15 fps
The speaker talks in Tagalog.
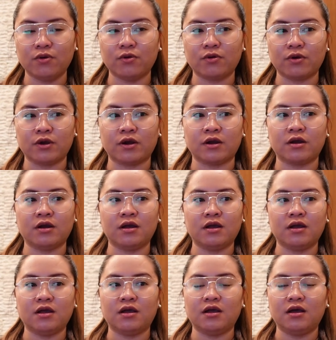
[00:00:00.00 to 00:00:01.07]
Or
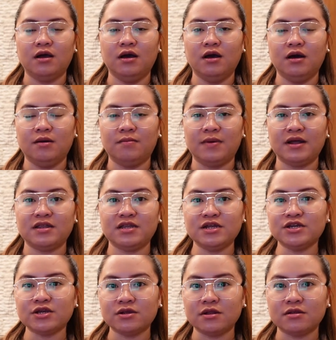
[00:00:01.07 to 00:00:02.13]
um,
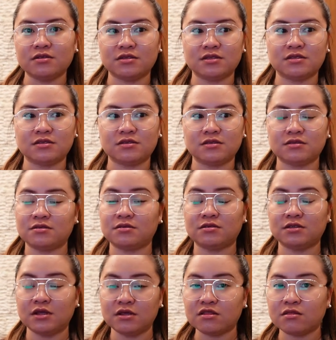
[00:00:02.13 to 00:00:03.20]
additional
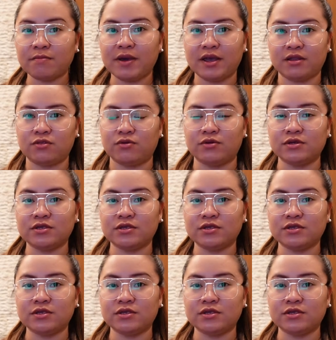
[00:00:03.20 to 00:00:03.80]
teeth ba ito?